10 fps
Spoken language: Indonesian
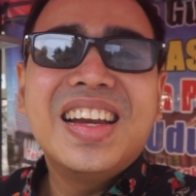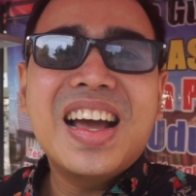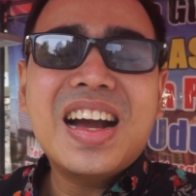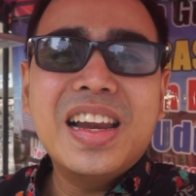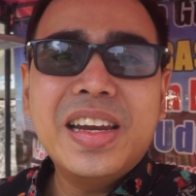
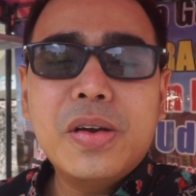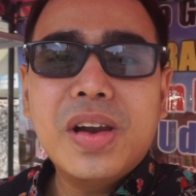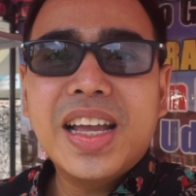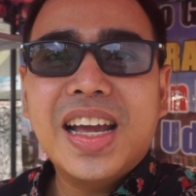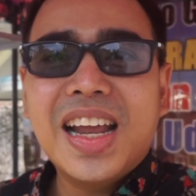Nah kali ini
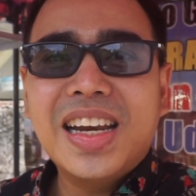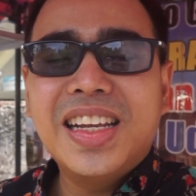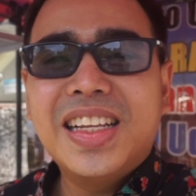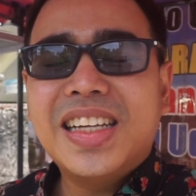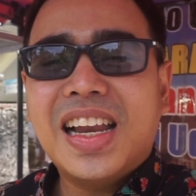gue lagi ada
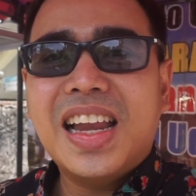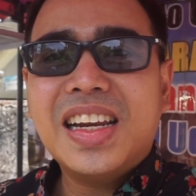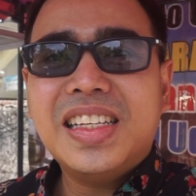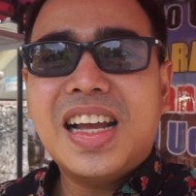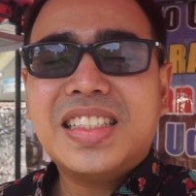di Jalan
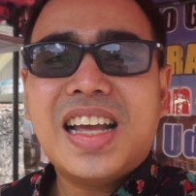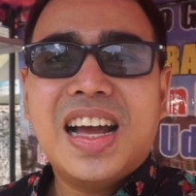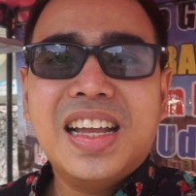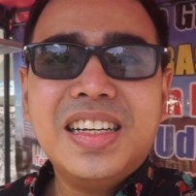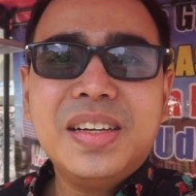
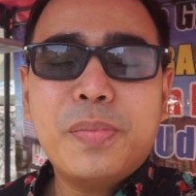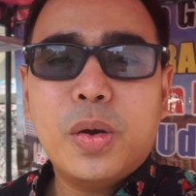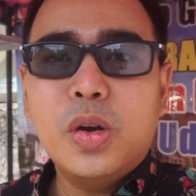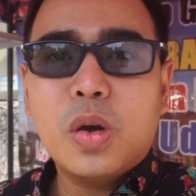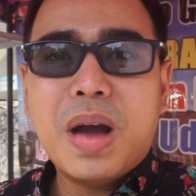Kejaksaan
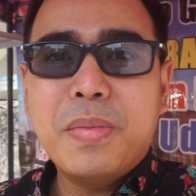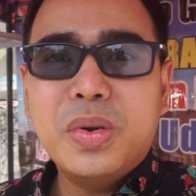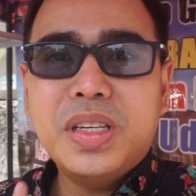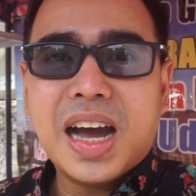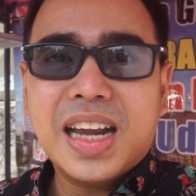Pondok
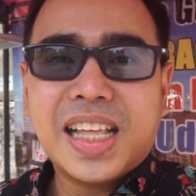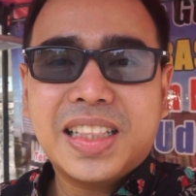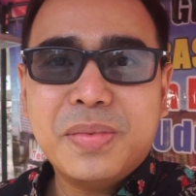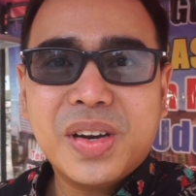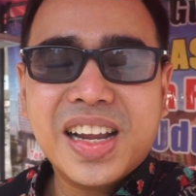Bambu Jakarta
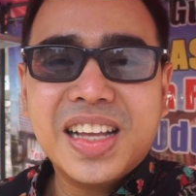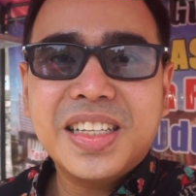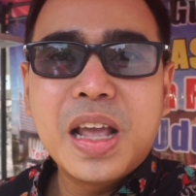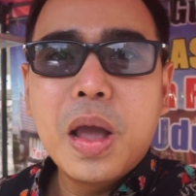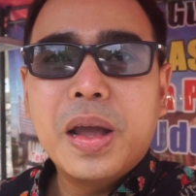Timur ya guys
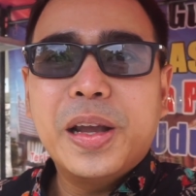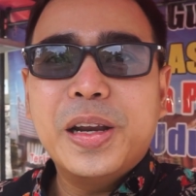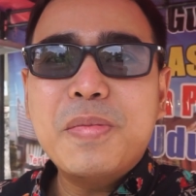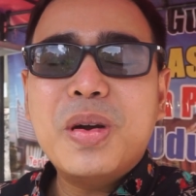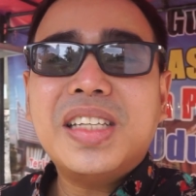
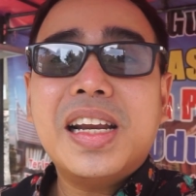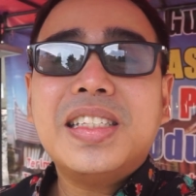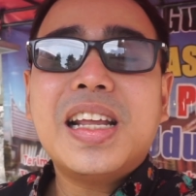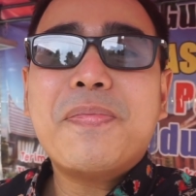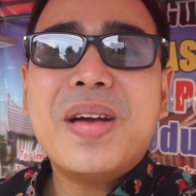Ini mau
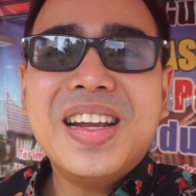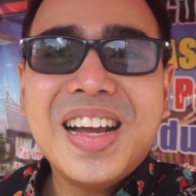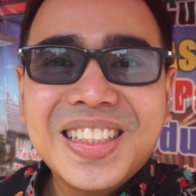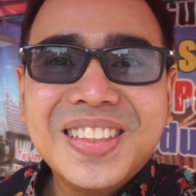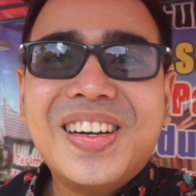cari sarapan
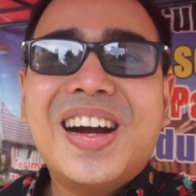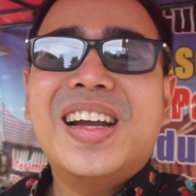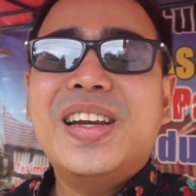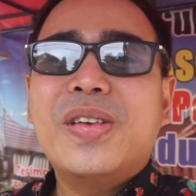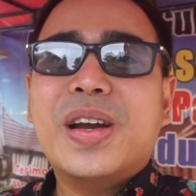nih guys
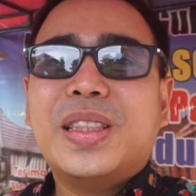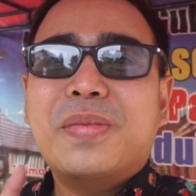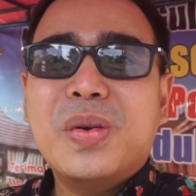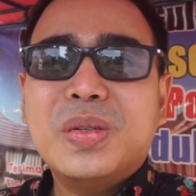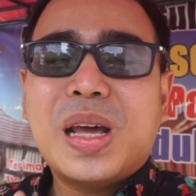Nah ini udah
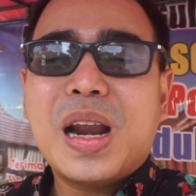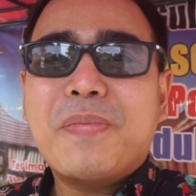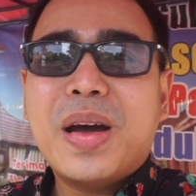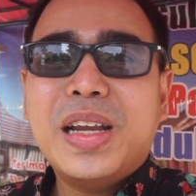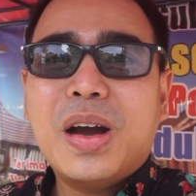ketemu
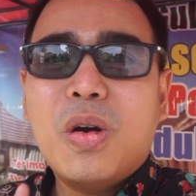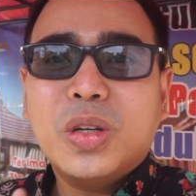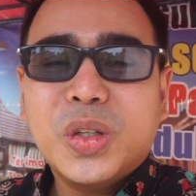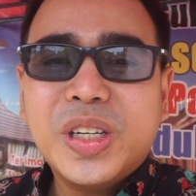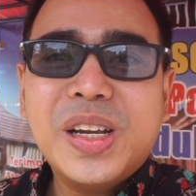sarapan yang
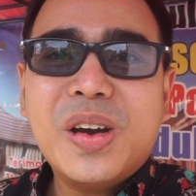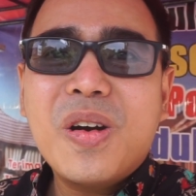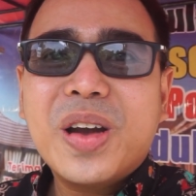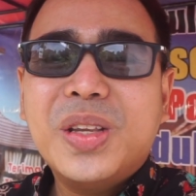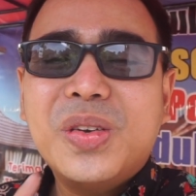okjuk nih
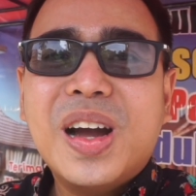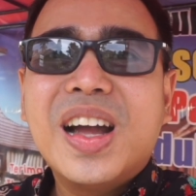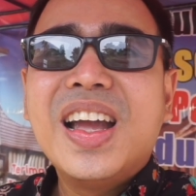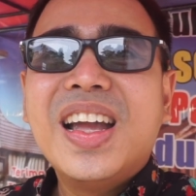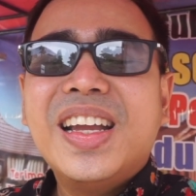Oke
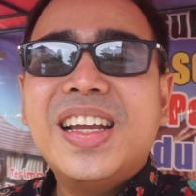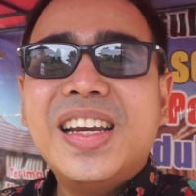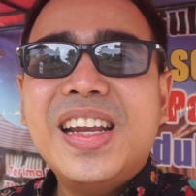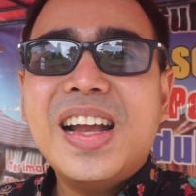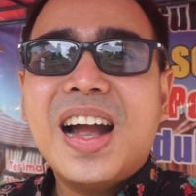juga
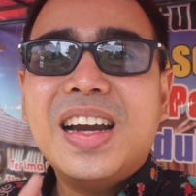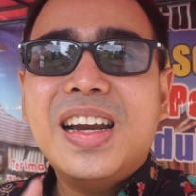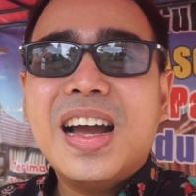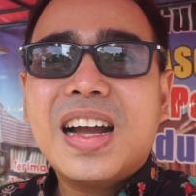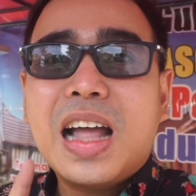Ini
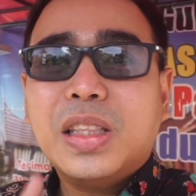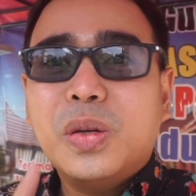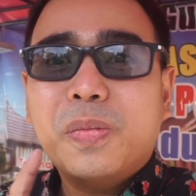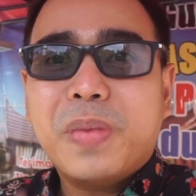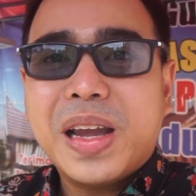ada
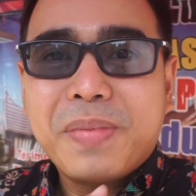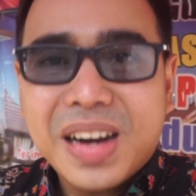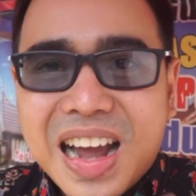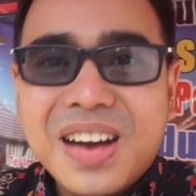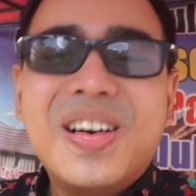kafe
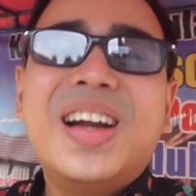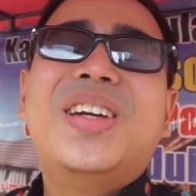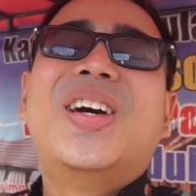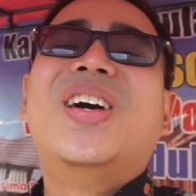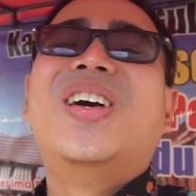padang
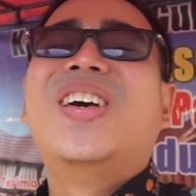Waduh